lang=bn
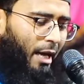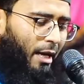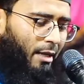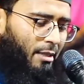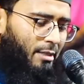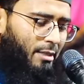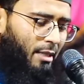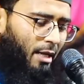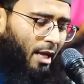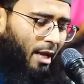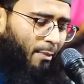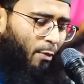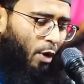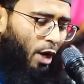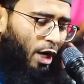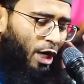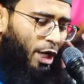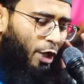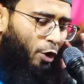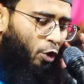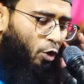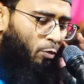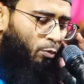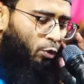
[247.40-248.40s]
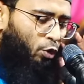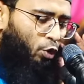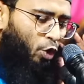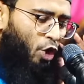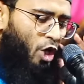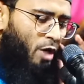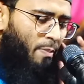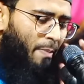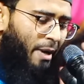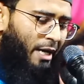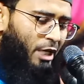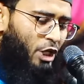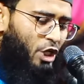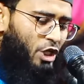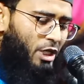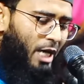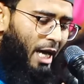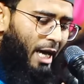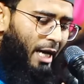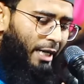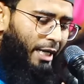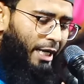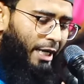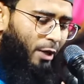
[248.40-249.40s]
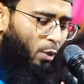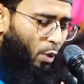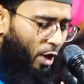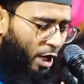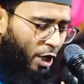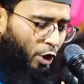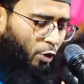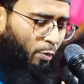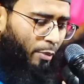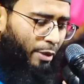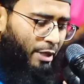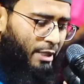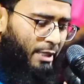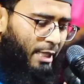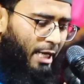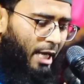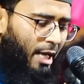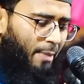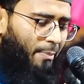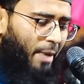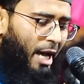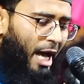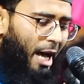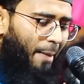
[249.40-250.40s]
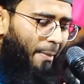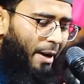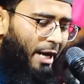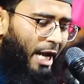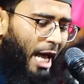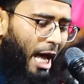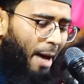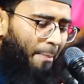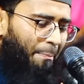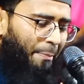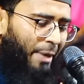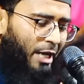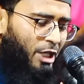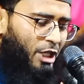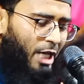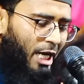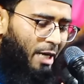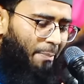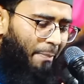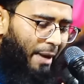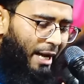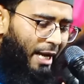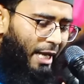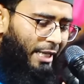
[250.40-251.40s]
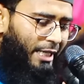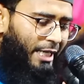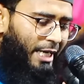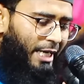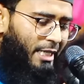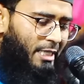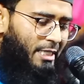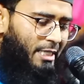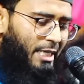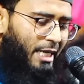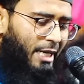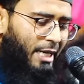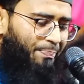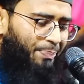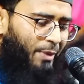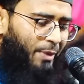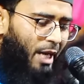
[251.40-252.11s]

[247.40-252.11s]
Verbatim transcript: আসসালামু আলাইকুম দুই মাস আগে ওয়ালাইকুম আসসালাম আমার আম্মা যান মারা গিয়েছে